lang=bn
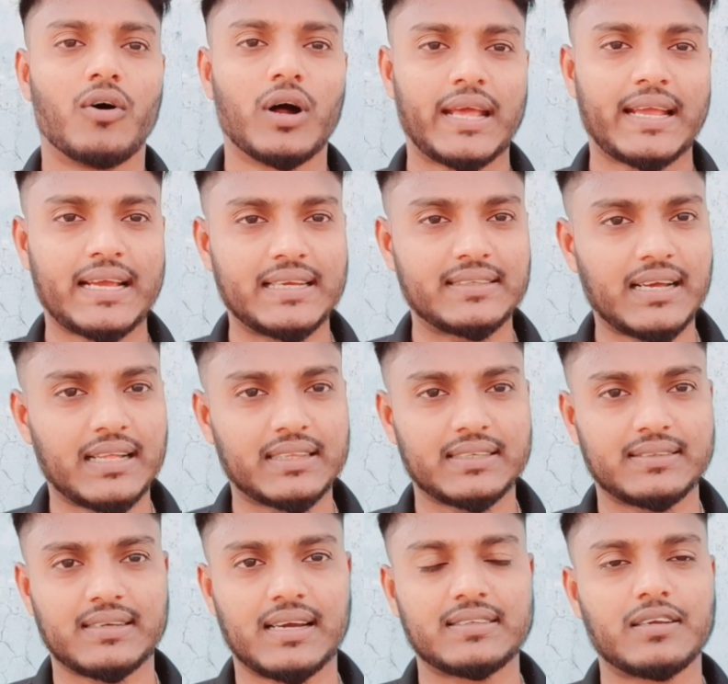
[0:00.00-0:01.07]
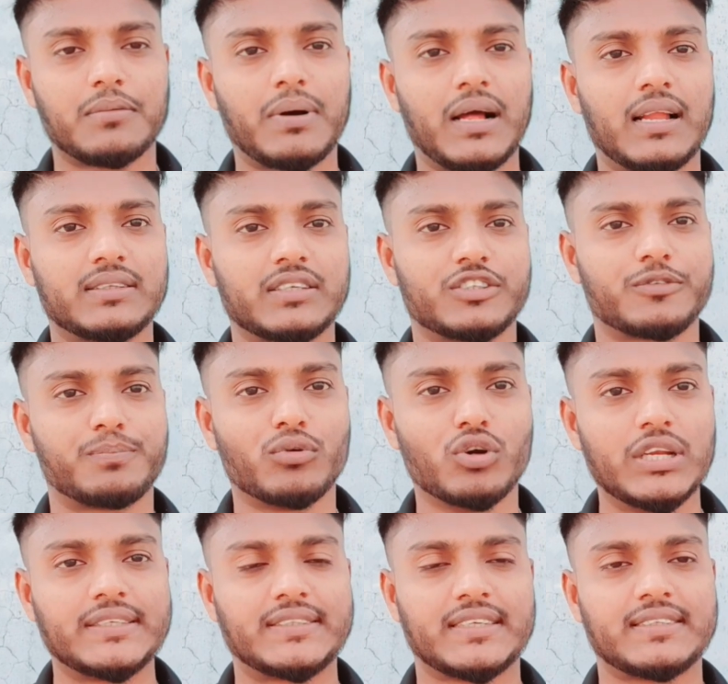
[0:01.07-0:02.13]
অনেকেই জানতে চায় যে বাংলাদেশ
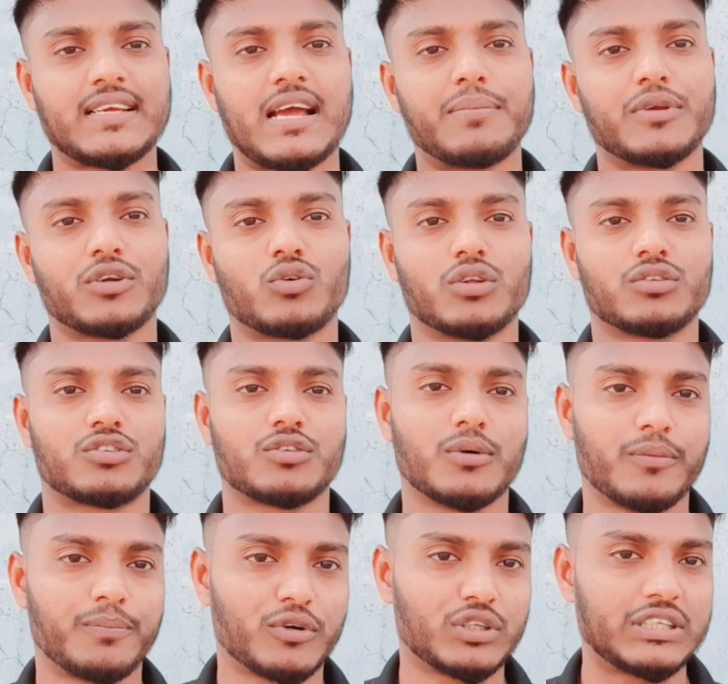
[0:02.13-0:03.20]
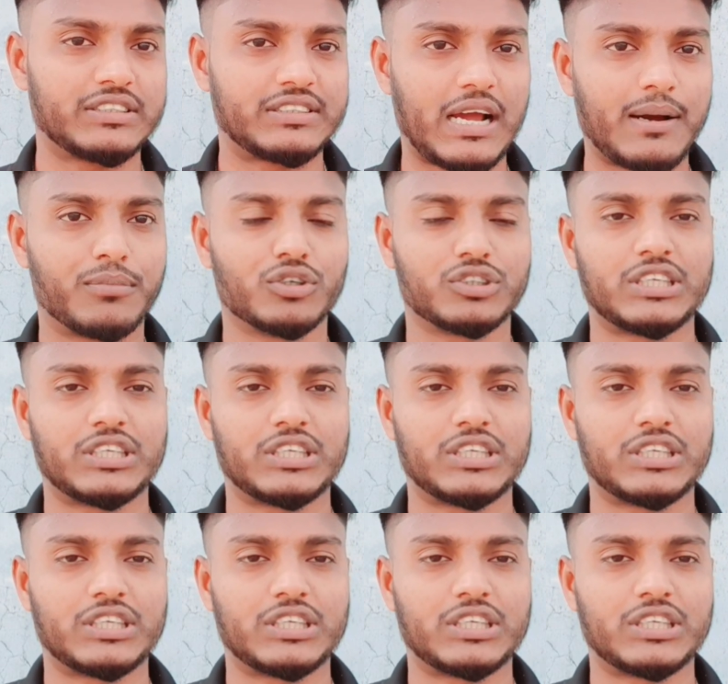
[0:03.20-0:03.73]
পুলিশে যে আমি কনস্টেবল পদে যাব